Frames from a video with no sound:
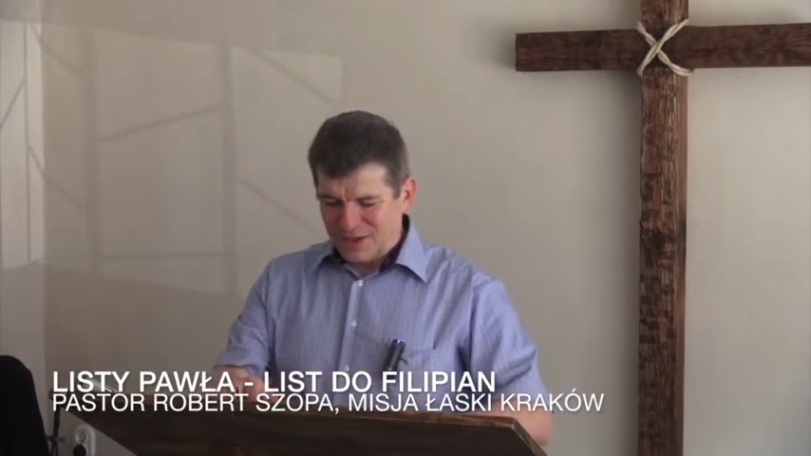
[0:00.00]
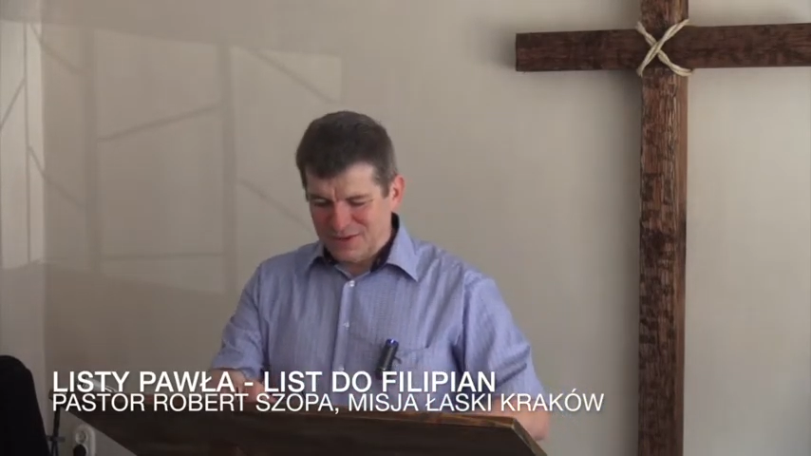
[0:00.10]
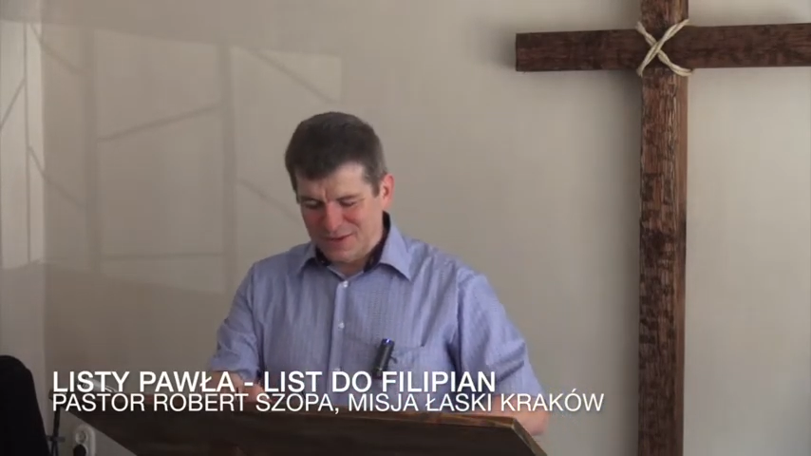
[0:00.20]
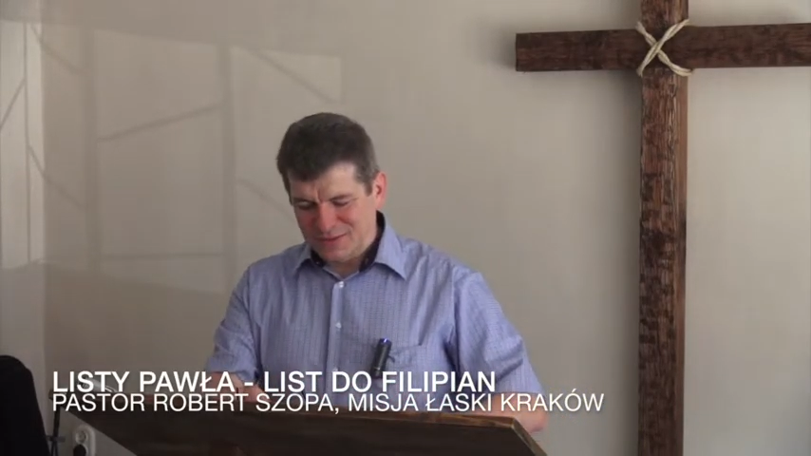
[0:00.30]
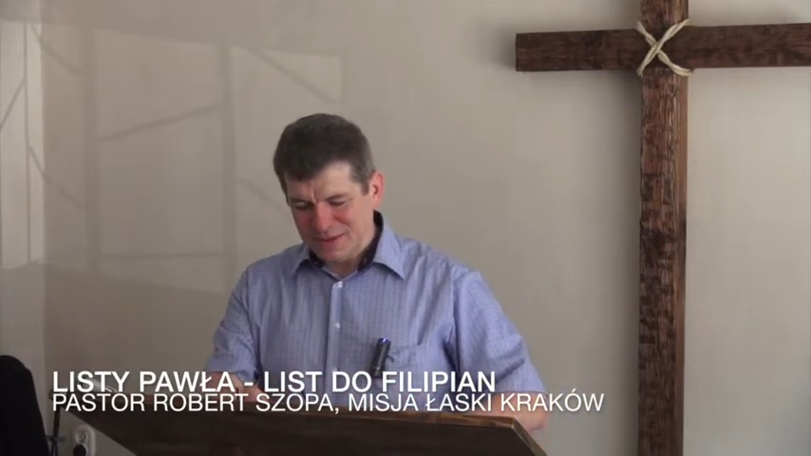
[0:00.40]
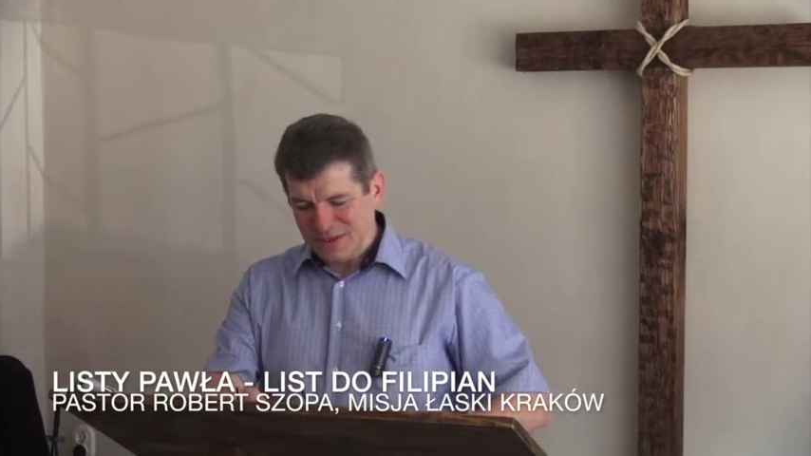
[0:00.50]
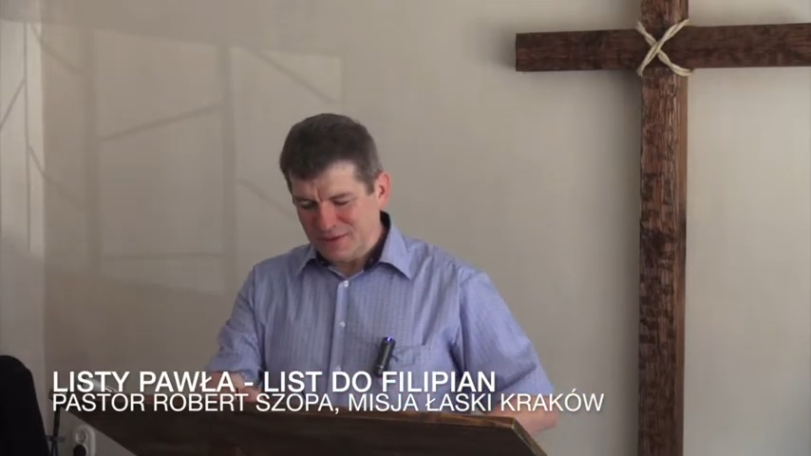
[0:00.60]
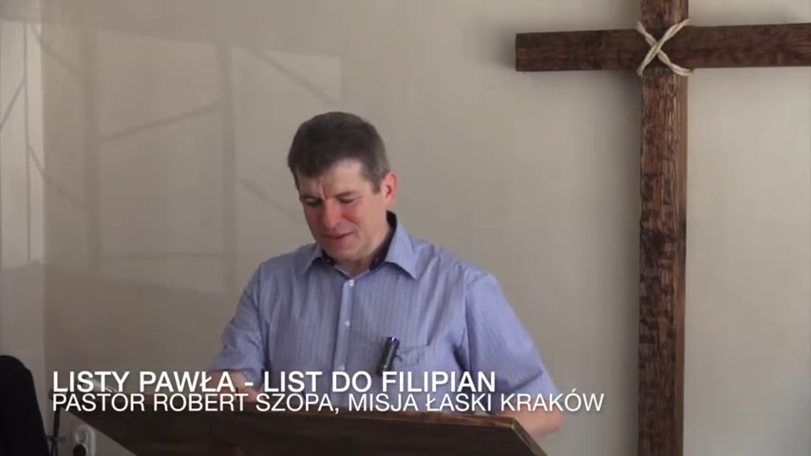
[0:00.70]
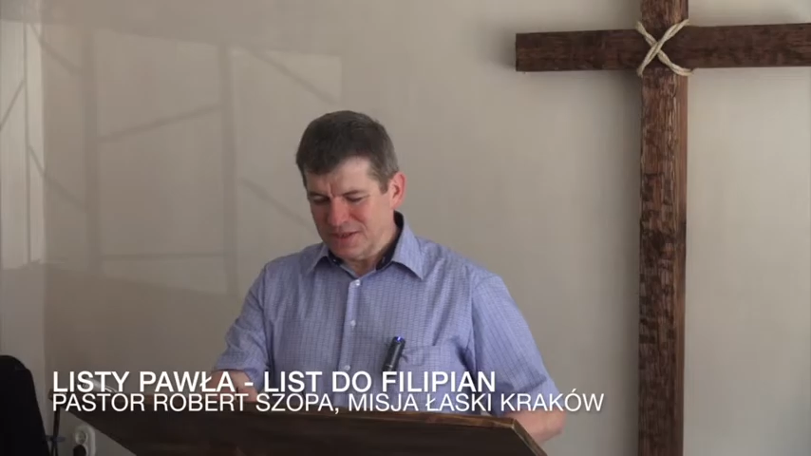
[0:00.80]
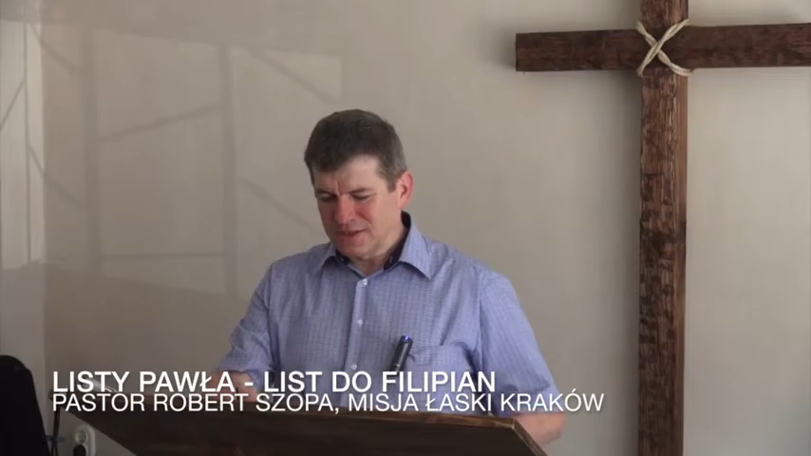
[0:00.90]
o tych
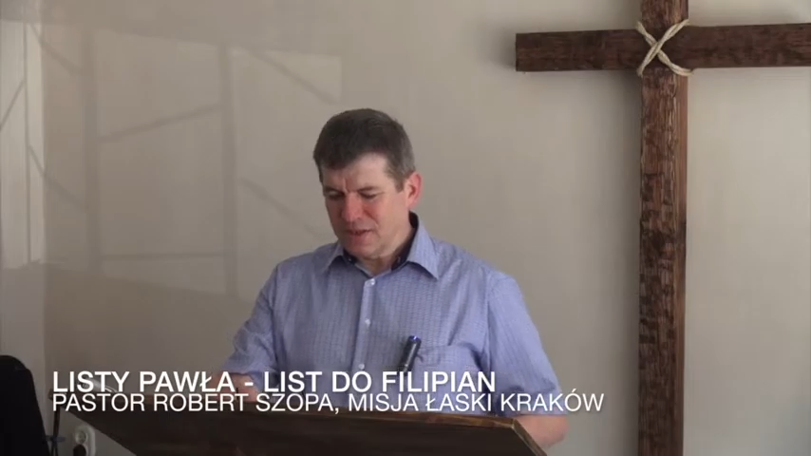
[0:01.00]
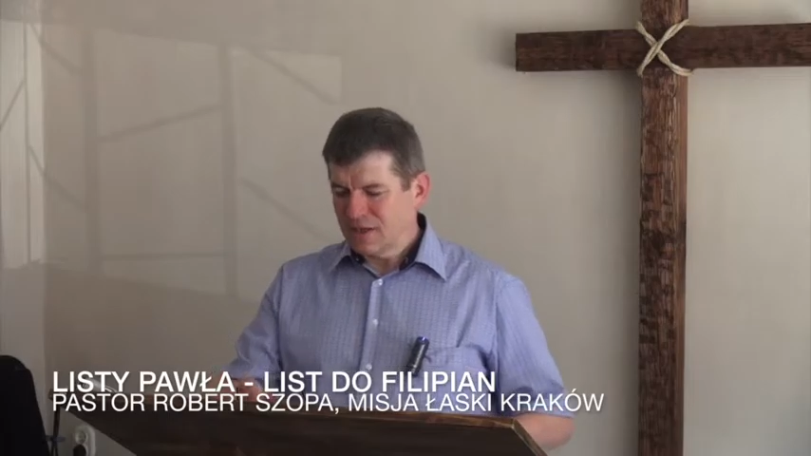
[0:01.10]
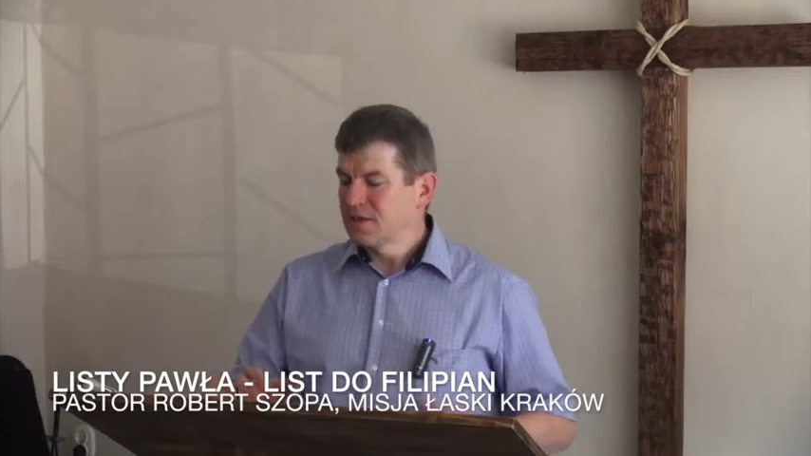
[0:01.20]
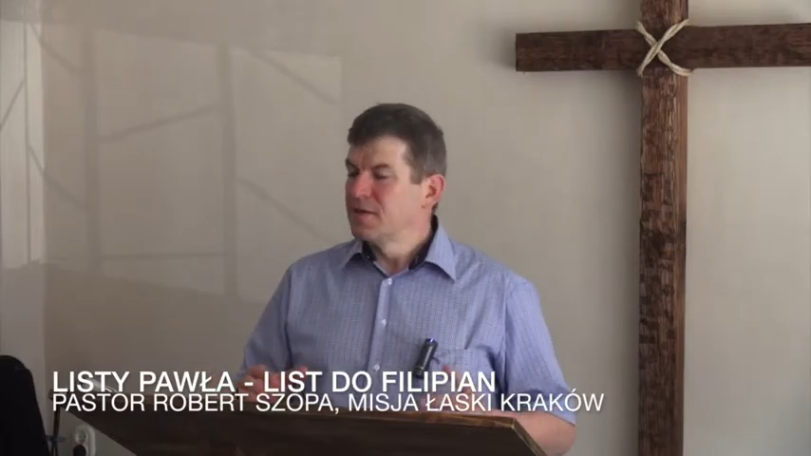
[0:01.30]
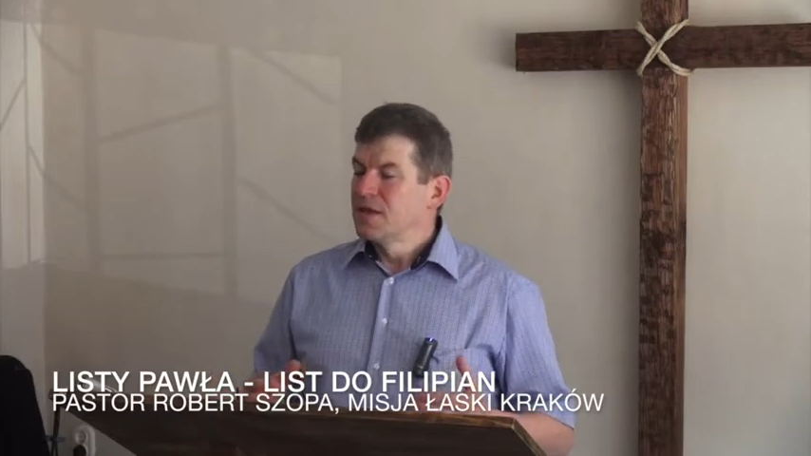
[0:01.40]
wspaniałych nadziejach?